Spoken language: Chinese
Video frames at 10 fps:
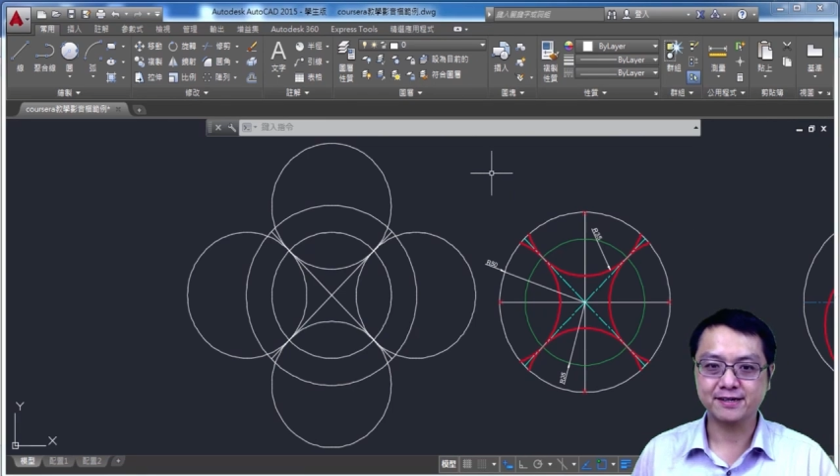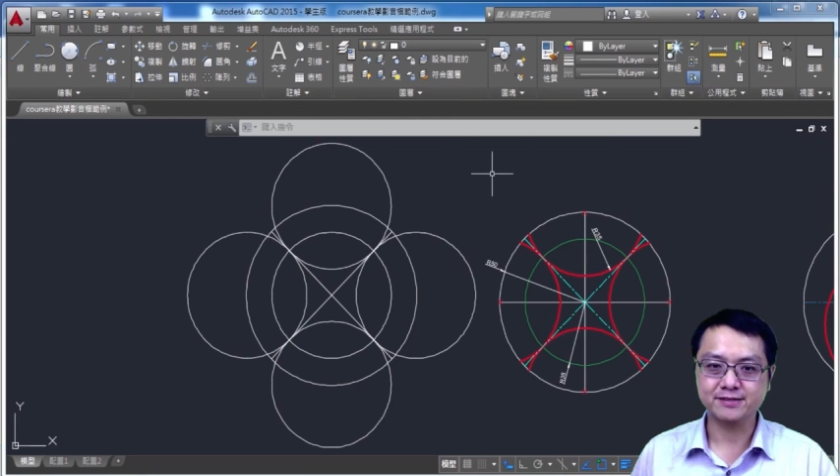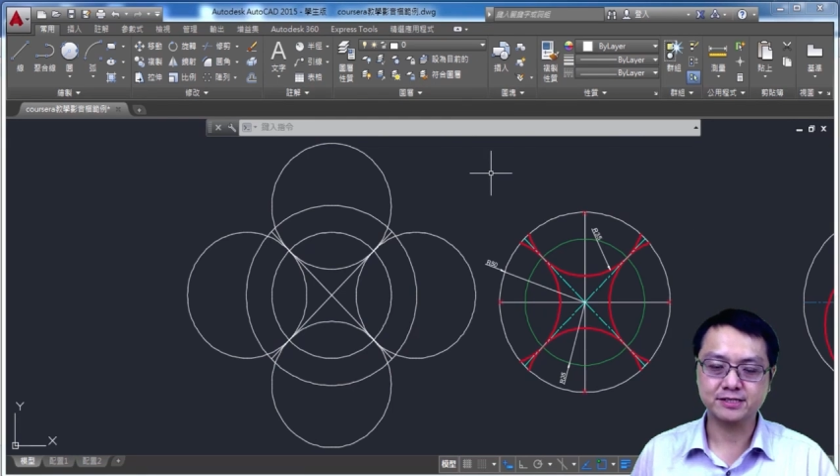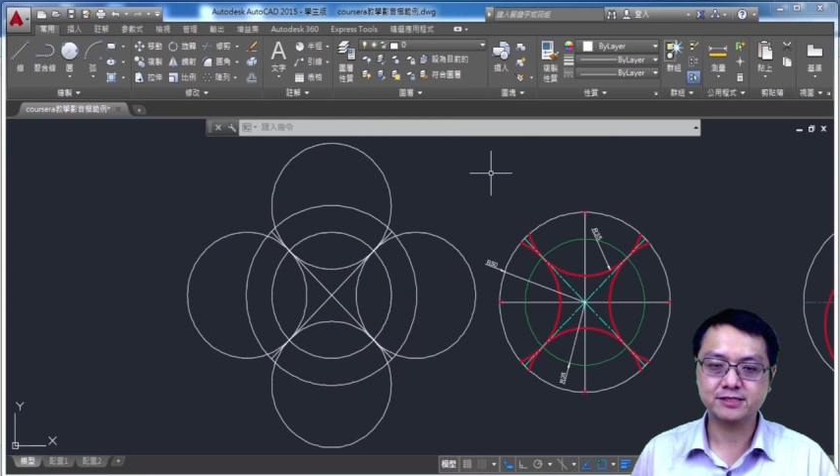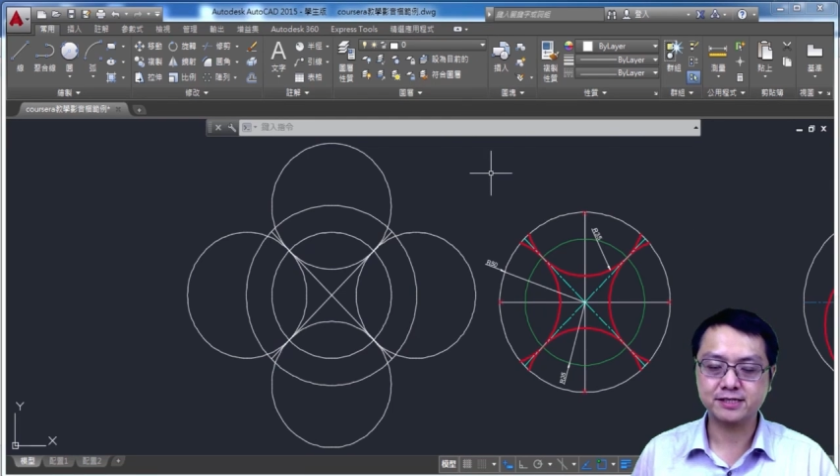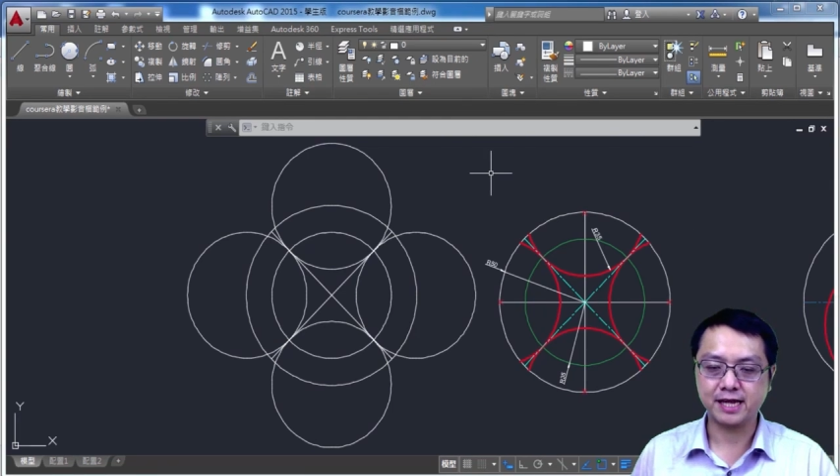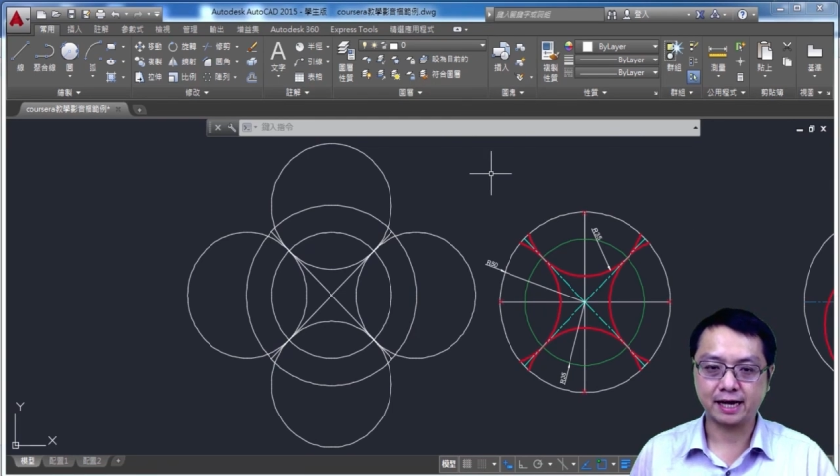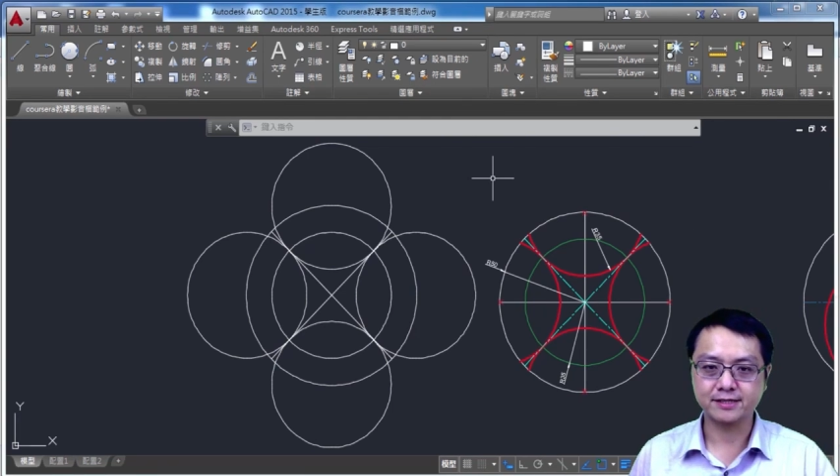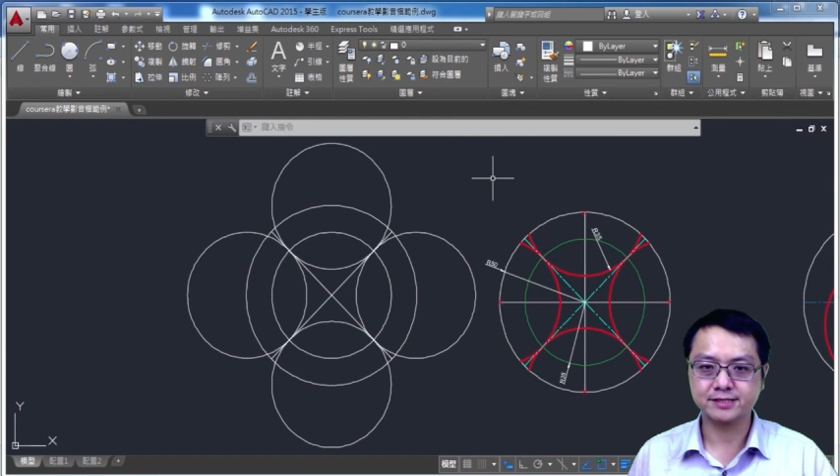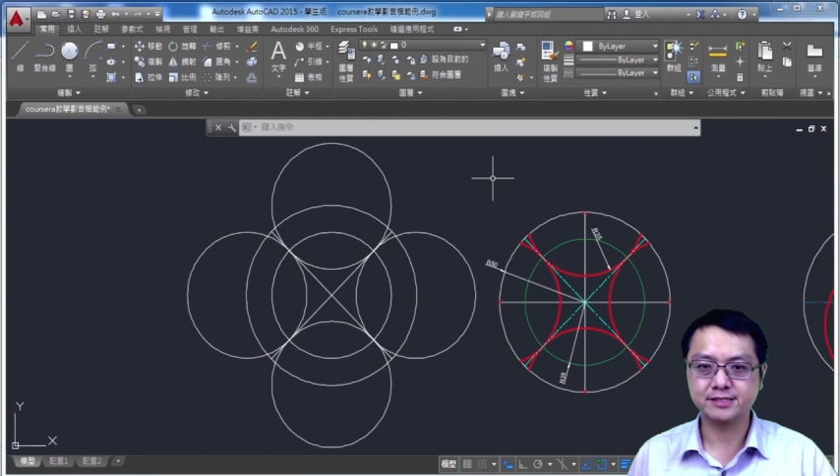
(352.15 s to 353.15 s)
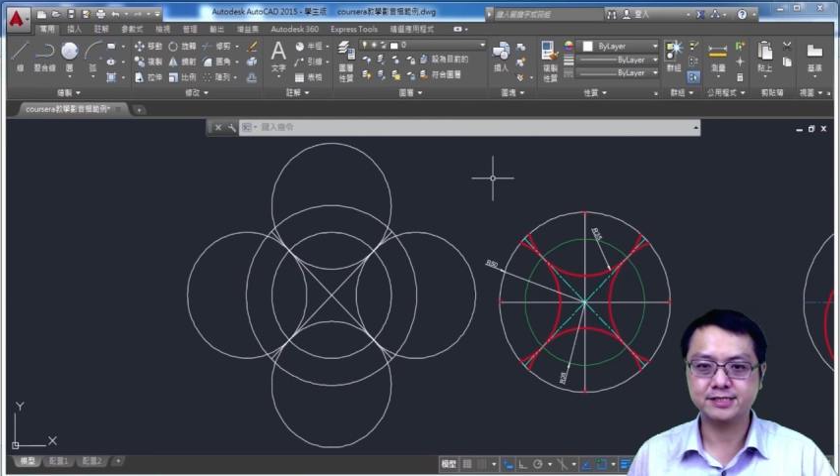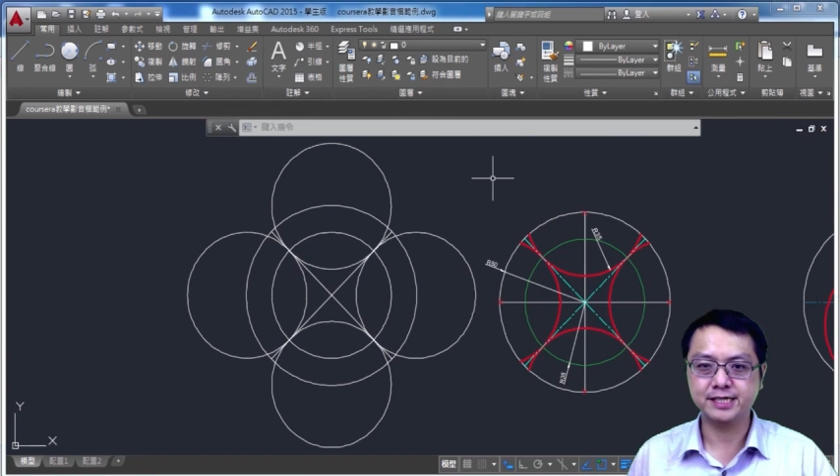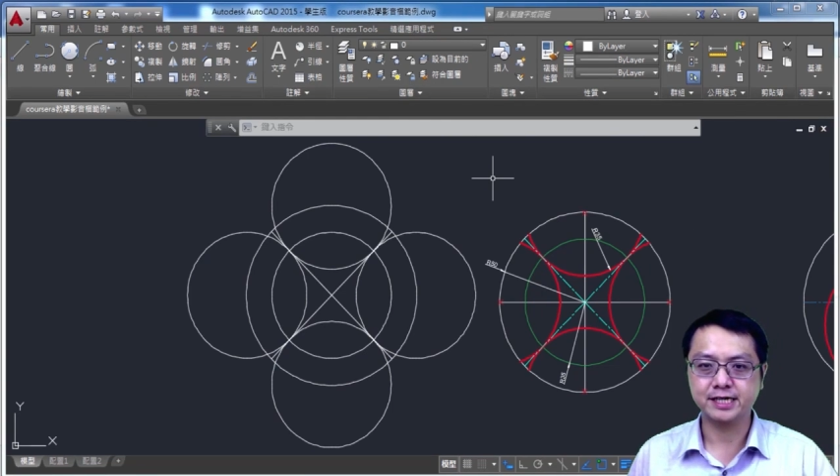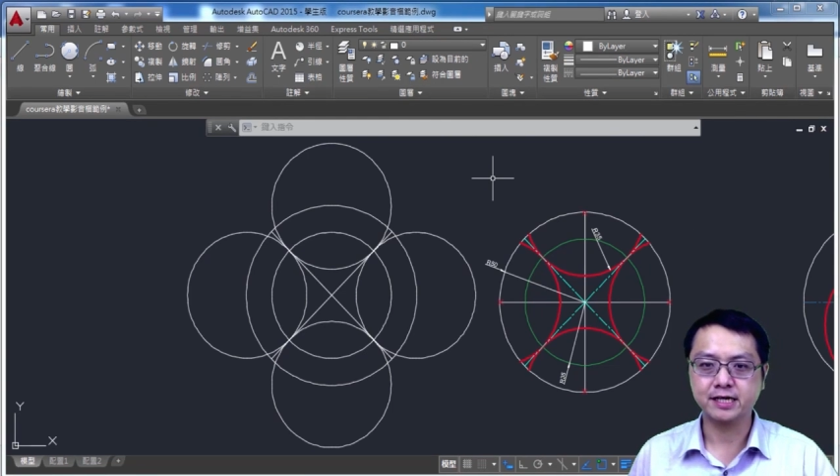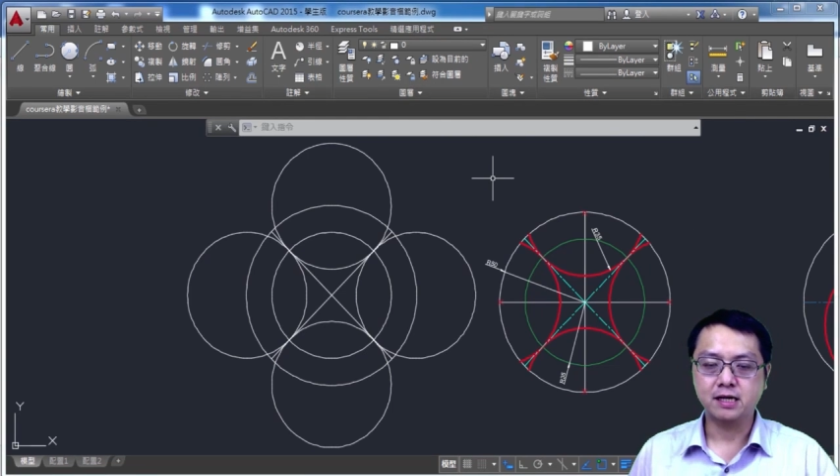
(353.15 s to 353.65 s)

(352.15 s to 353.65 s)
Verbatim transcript: 啊，其实是两个直径。